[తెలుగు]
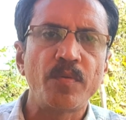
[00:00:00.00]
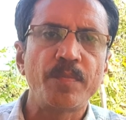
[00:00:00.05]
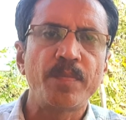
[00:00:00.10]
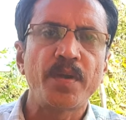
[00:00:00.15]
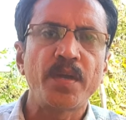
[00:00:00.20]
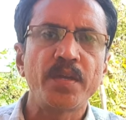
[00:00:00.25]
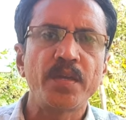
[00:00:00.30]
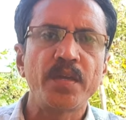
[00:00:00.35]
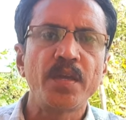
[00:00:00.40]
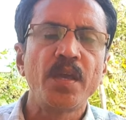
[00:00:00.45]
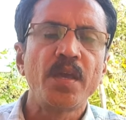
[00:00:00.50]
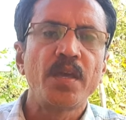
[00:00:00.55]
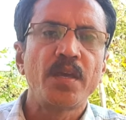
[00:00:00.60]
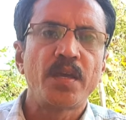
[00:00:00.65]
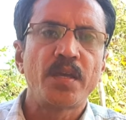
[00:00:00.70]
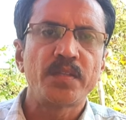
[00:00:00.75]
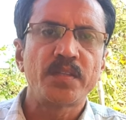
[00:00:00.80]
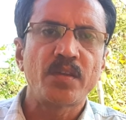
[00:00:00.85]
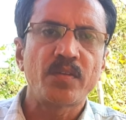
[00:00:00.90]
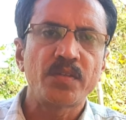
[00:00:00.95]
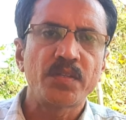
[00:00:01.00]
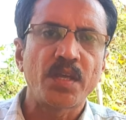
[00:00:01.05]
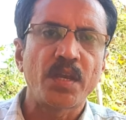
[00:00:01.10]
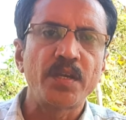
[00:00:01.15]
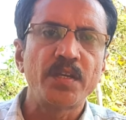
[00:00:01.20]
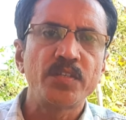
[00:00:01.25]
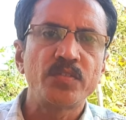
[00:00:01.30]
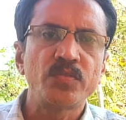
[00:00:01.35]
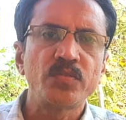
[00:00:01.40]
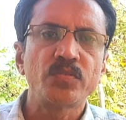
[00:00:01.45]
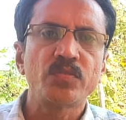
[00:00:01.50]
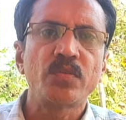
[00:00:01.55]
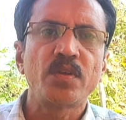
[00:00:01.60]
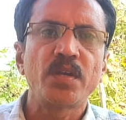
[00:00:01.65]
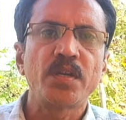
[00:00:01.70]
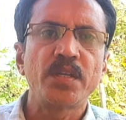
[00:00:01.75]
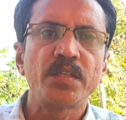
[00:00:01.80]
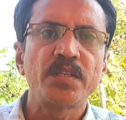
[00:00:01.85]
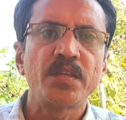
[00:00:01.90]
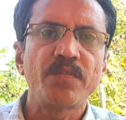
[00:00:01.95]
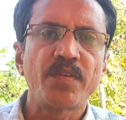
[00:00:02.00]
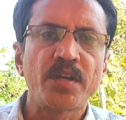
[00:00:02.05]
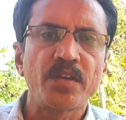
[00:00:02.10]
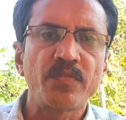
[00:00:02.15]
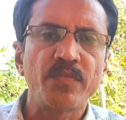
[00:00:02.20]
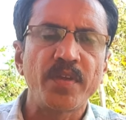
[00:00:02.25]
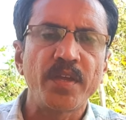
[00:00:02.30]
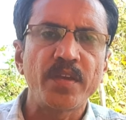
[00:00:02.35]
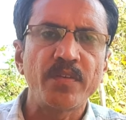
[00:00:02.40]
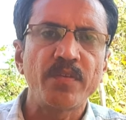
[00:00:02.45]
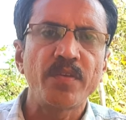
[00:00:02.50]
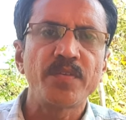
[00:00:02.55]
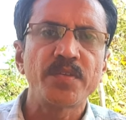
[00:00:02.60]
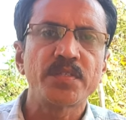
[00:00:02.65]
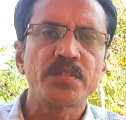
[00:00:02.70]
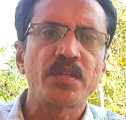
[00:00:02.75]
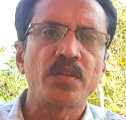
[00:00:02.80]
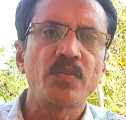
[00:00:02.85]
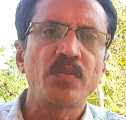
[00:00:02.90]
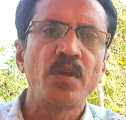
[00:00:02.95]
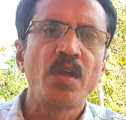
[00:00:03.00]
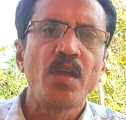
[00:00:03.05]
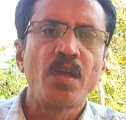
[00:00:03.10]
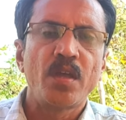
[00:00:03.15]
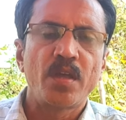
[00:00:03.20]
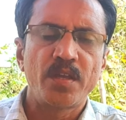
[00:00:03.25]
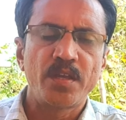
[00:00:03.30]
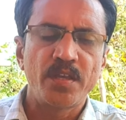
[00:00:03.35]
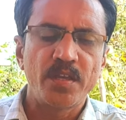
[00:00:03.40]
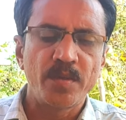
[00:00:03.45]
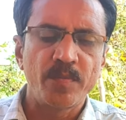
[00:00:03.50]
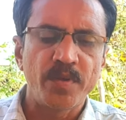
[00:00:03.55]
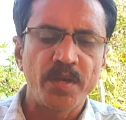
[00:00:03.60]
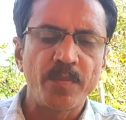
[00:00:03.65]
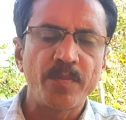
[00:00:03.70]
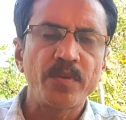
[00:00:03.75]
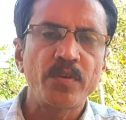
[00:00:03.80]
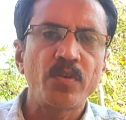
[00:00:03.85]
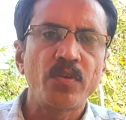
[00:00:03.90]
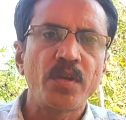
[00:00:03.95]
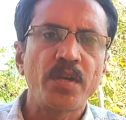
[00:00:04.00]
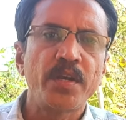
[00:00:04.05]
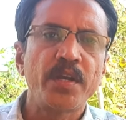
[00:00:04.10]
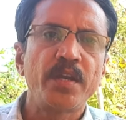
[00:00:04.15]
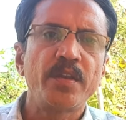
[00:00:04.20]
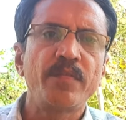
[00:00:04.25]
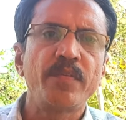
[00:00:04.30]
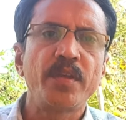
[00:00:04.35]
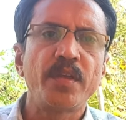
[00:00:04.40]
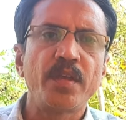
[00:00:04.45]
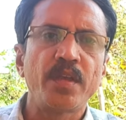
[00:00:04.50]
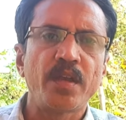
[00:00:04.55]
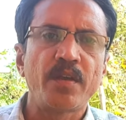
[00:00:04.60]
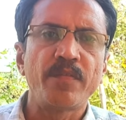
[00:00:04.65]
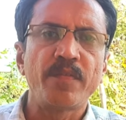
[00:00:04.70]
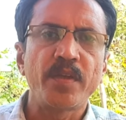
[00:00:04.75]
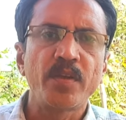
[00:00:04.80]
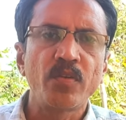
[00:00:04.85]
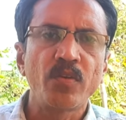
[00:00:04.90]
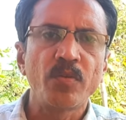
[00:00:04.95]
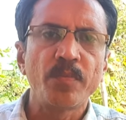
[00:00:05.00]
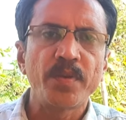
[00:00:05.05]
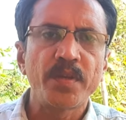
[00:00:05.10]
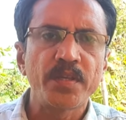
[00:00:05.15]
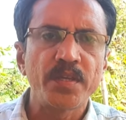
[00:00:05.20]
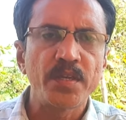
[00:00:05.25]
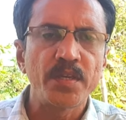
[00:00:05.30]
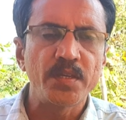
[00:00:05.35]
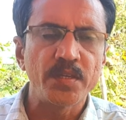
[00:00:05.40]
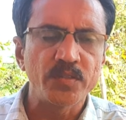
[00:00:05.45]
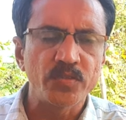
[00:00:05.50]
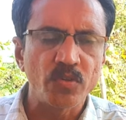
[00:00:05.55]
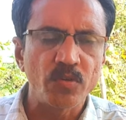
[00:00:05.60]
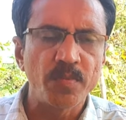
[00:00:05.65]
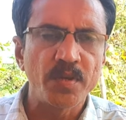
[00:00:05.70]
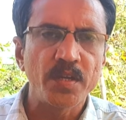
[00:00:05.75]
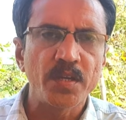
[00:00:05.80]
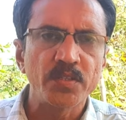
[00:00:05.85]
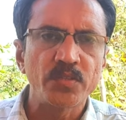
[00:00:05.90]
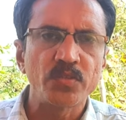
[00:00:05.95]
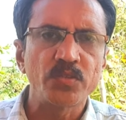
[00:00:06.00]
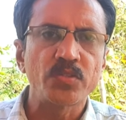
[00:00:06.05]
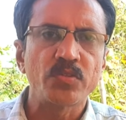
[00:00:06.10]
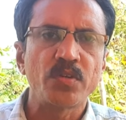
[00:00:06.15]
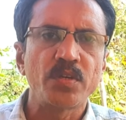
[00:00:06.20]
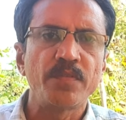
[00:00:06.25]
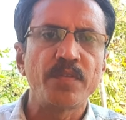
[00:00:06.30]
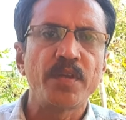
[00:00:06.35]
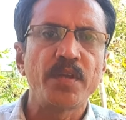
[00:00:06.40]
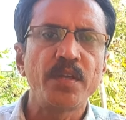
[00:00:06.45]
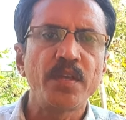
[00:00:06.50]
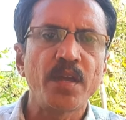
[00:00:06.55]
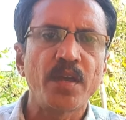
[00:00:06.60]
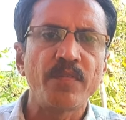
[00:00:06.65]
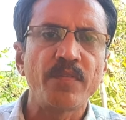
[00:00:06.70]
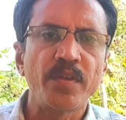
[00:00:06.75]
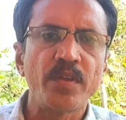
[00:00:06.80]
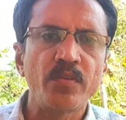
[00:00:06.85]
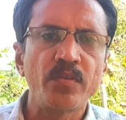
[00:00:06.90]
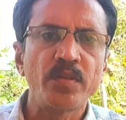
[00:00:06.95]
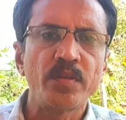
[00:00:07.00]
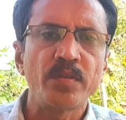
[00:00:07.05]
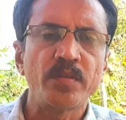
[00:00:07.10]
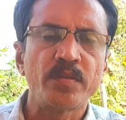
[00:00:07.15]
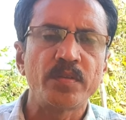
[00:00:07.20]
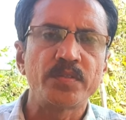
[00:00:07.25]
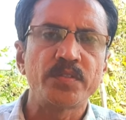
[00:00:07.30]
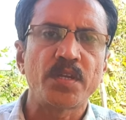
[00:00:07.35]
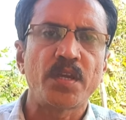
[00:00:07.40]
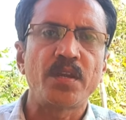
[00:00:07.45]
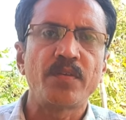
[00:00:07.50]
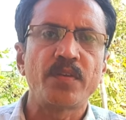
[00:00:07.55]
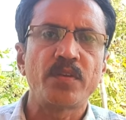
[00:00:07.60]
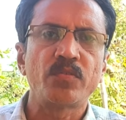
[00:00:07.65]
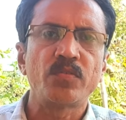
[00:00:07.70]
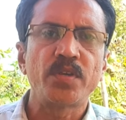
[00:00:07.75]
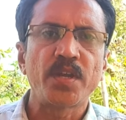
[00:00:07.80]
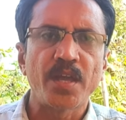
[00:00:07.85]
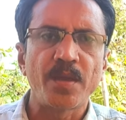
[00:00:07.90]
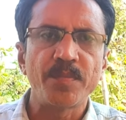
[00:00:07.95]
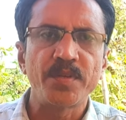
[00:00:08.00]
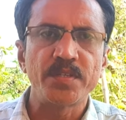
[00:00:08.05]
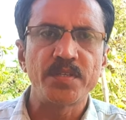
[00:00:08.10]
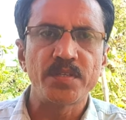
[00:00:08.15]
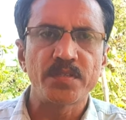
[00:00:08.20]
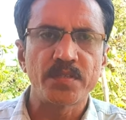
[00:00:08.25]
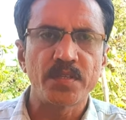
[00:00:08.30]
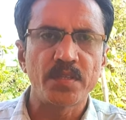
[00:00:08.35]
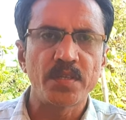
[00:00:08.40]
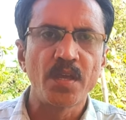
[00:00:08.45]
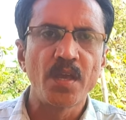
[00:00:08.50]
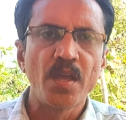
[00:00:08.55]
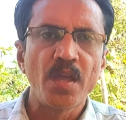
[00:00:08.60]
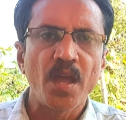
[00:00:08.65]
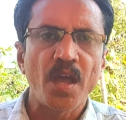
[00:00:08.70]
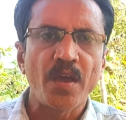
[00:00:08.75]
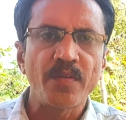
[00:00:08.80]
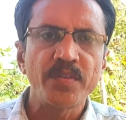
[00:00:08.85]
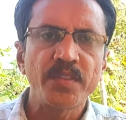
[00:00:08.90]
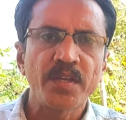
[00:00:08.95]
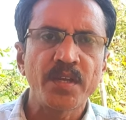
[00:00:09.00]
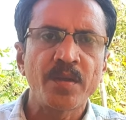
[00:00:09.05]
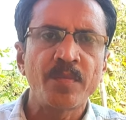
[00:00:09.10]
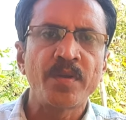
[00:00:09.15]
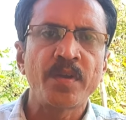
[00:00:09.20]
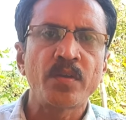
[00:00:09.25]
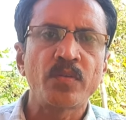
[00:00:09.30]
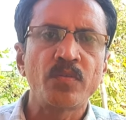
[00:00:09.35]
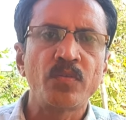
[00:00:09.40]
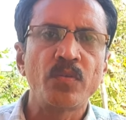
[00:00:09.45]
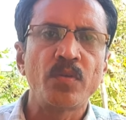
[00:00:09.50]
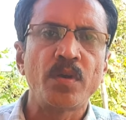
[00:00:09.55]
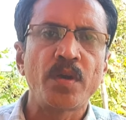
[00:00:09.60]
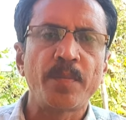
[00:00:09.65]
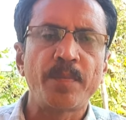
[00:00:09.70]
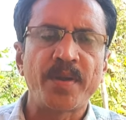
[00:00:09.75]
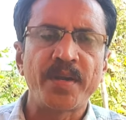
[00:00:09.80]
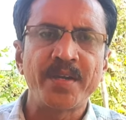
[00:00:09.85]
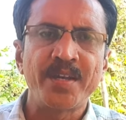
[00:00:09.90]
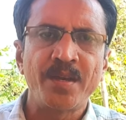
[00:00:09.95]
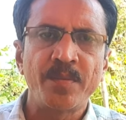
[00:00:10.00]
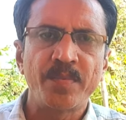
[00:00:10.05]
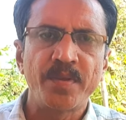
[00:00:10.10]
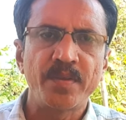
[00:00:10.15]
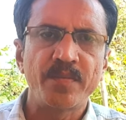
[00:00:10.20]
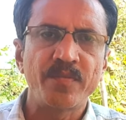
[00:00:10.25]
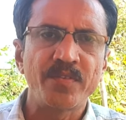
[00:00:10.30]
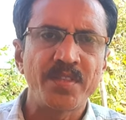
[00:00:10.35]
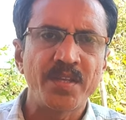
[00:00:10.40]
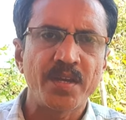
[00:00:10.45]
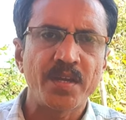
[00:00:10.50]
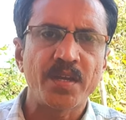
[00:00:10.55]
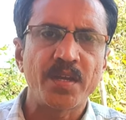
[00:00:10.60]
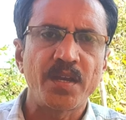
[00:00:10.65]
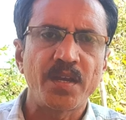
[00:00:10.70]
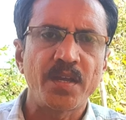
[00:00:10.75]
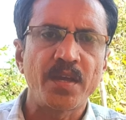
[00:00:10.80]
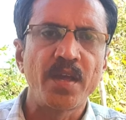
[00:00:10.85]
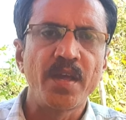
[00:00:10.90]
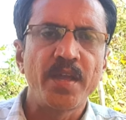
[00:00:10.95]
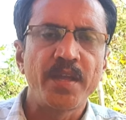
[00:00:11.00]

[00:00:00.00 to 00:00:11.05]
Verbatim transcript: బొప్పాయి తర్వాత అరటి చూసుకున్నట్లయితే వాటి వేరు వ్యవస్థలో ఈ నెమటోళ్ళు లాంటివి ఆ వేరు లోపలికి సులభంగా చొచ్చుకొని వెళ్ళి ఆ వేరుని చాలా వరకు డ్యామేజ్ చేస్తుంది ఆ విధంగా మనకు పంటలపై వివిధ రకాల